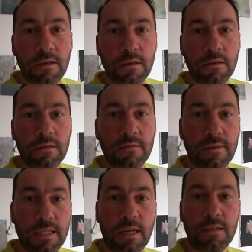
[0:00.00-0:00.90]
äh,
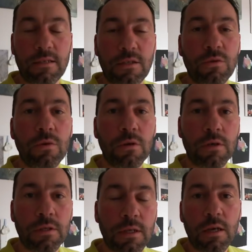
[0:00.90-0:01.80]
was alles
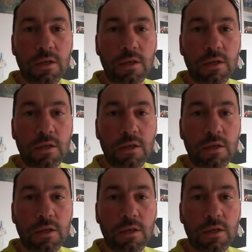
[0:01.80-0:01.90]
dazugehört.